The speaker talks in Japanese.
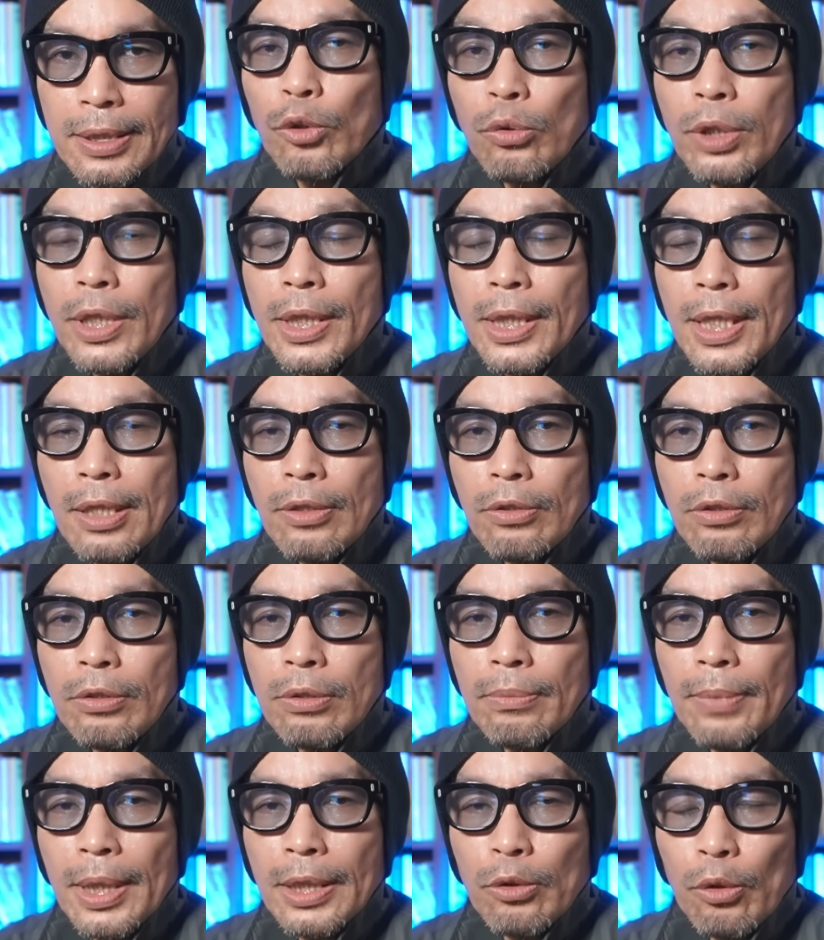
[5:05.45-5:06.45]
とにか
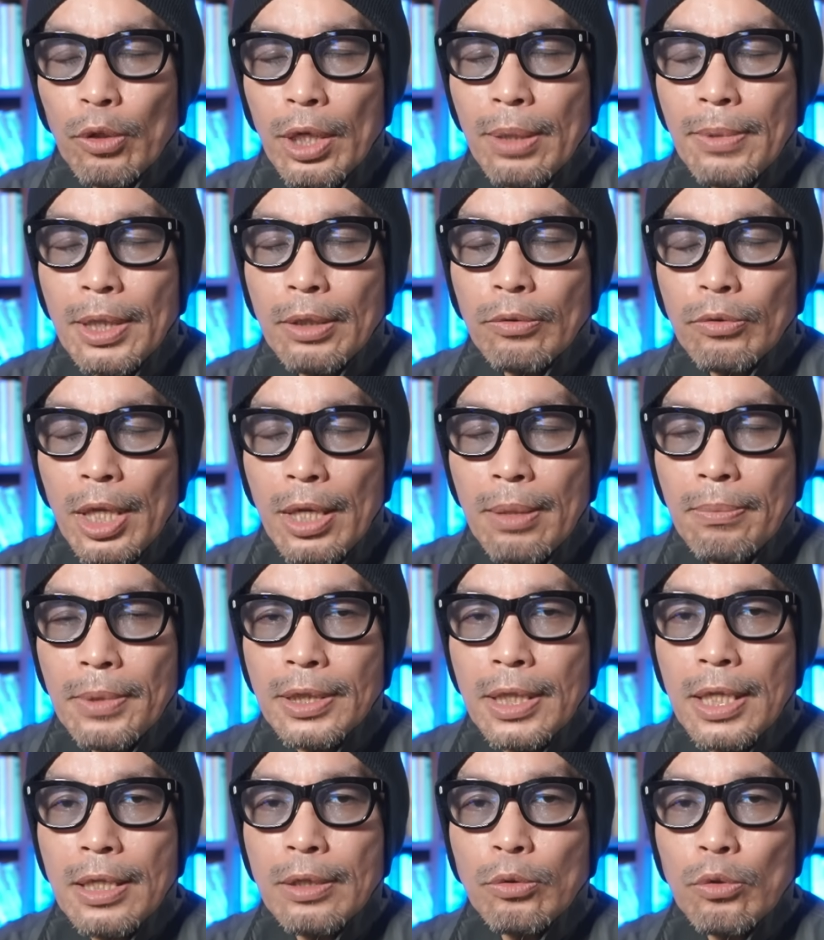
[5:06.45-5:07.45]
く、ドラマのテーマ
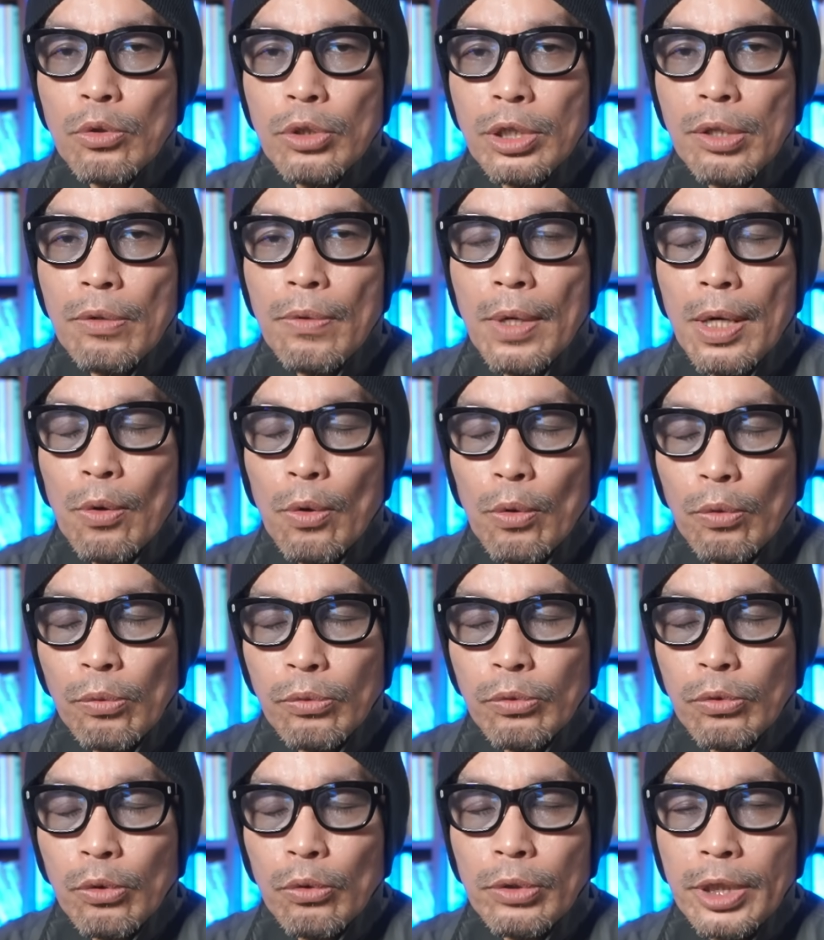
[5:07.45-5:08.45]
性としては
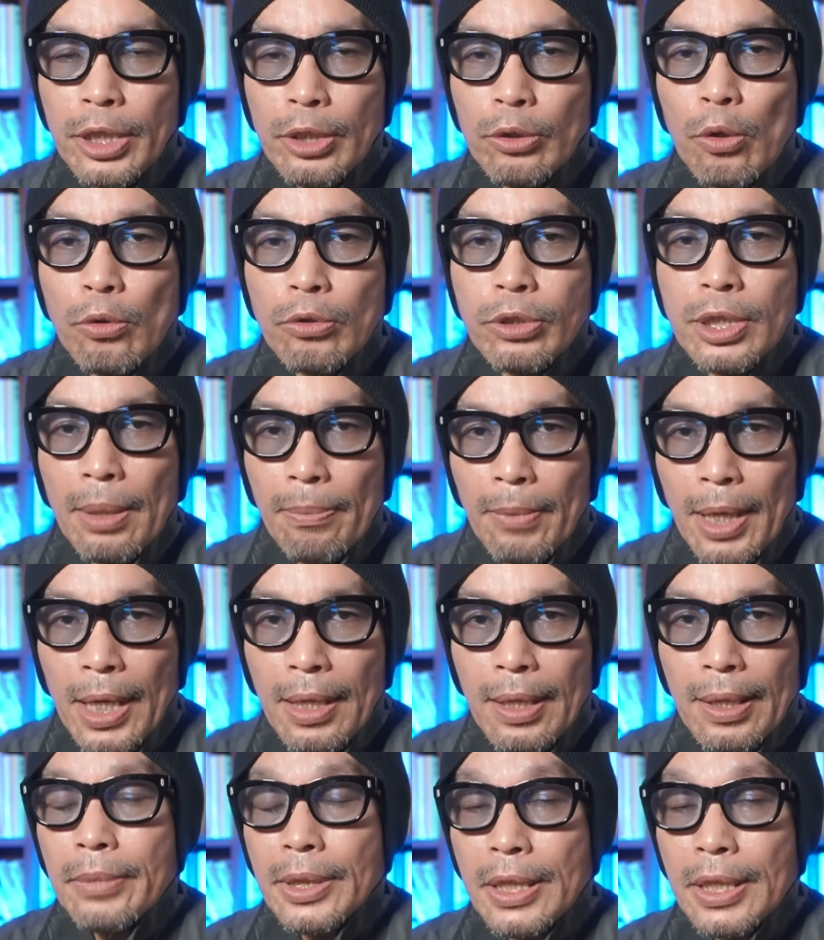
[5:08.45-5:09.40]
本当に極狭。